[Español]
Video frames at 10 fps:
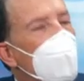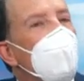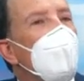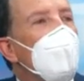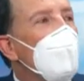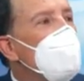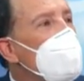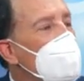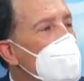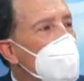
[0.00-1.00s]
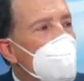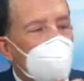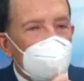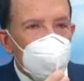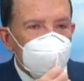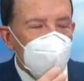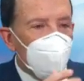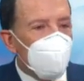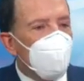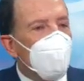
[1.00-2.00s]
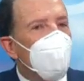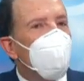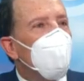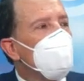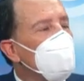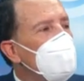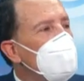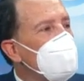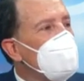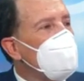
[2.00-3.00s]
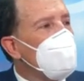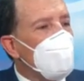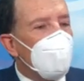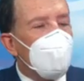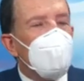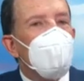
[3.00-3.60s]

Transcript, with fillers: porque ya por ley si yo estoy en factura electrónica,